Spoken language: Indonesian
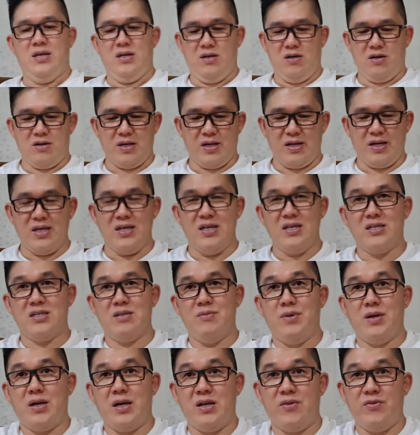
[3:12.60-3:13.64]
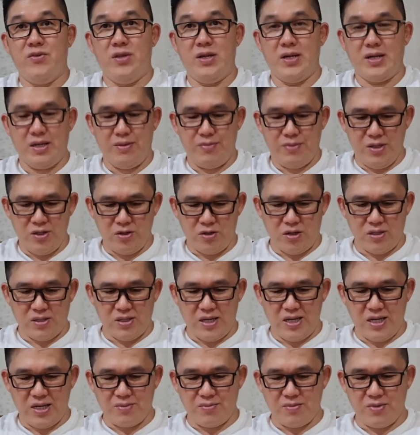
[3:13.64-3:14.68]
Oke okay guys, demikian review dari kami
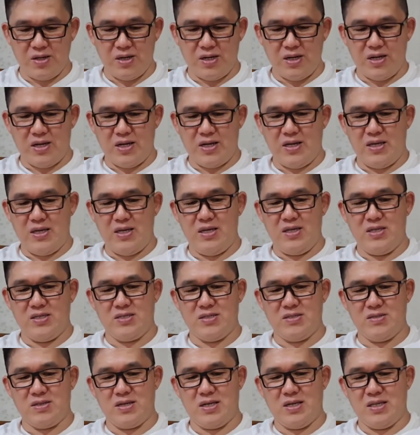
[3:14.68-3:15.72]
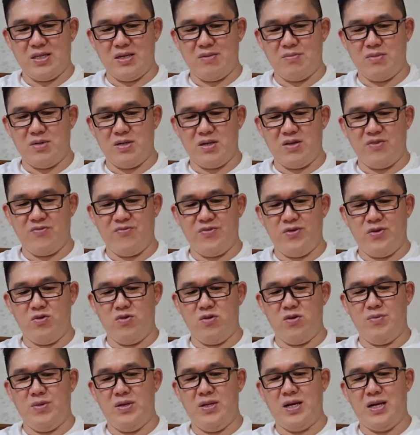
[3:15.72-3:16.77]
Ronatek mengenai kita mereview
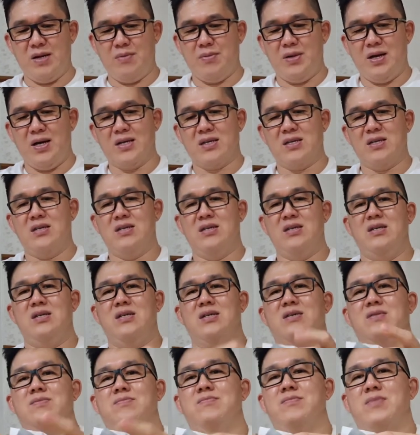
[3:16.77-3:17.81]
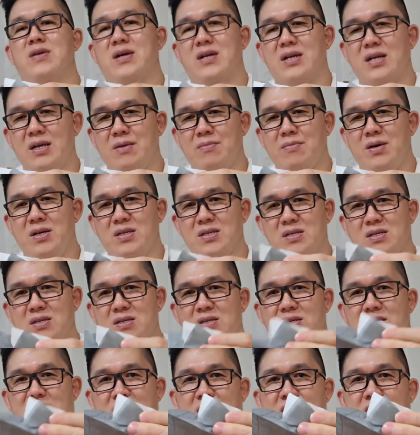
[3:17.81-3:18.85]
lebih dalam lagi mengenai
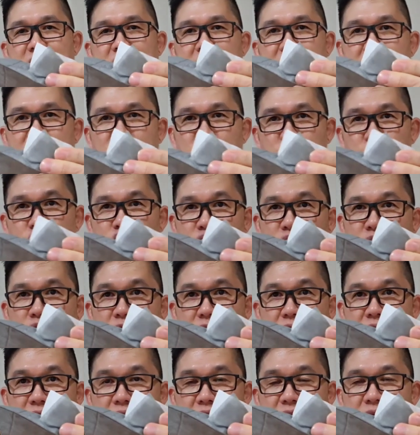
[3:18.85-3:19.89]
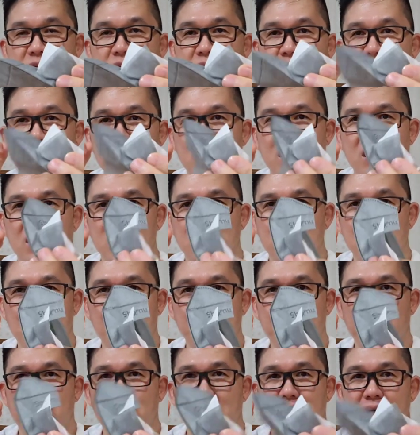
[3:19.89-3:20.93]
masker sumu ini dengan tiga
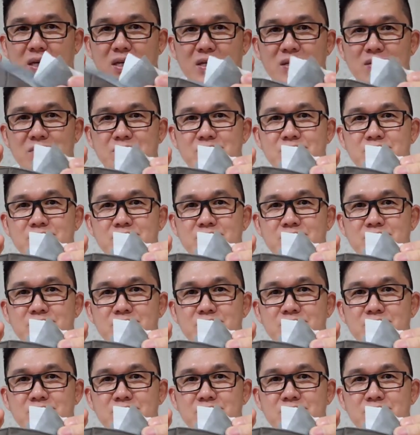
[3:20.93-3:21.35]
ply.